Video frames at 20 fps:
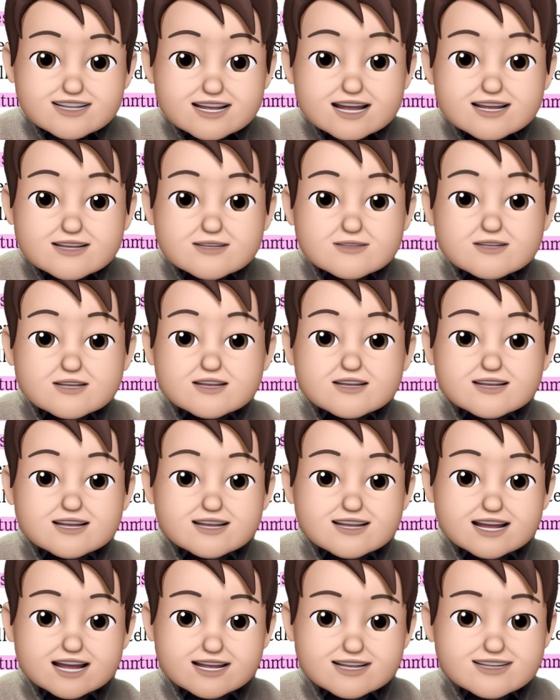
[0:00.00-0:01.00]
자신의
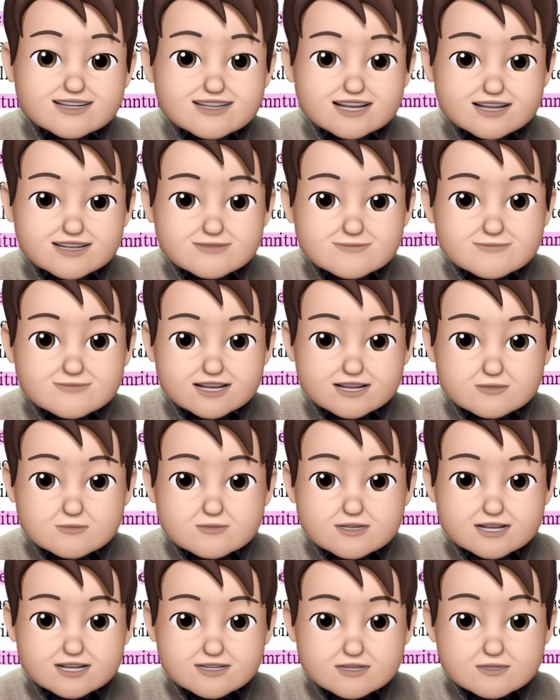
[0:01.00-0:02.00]
역할과 다른
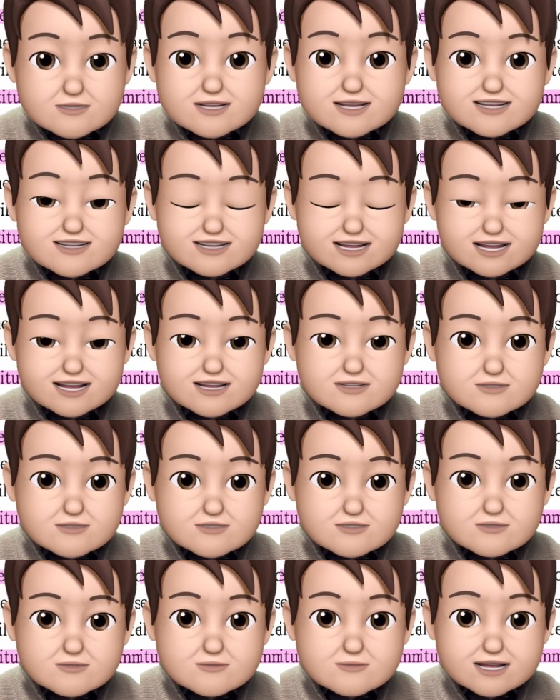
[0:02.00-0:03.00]
사람하고의 역할
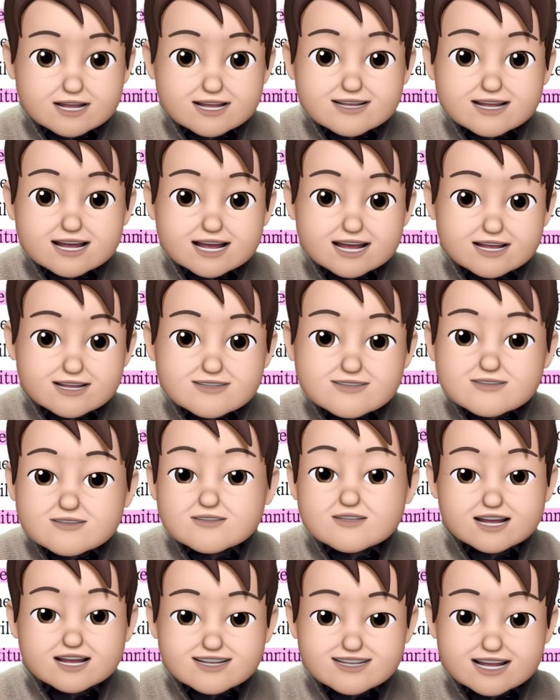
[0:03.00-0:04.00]
사이에 어떤
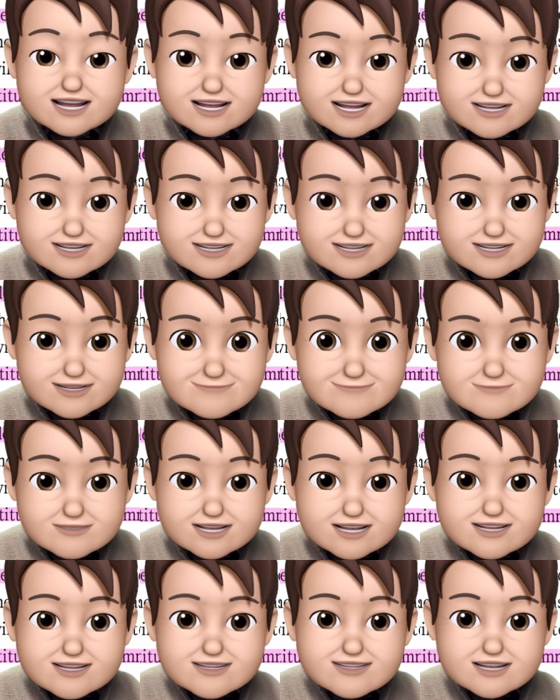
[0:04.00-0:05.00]
관계에 근거를 하지
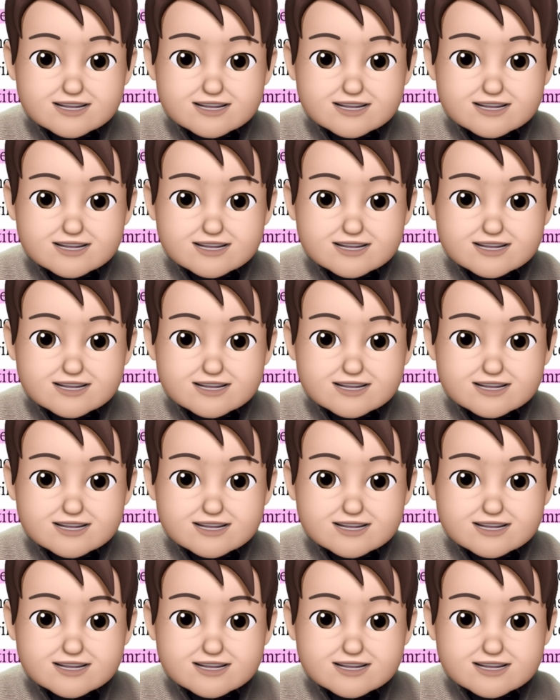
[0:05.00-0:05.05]
않겠니?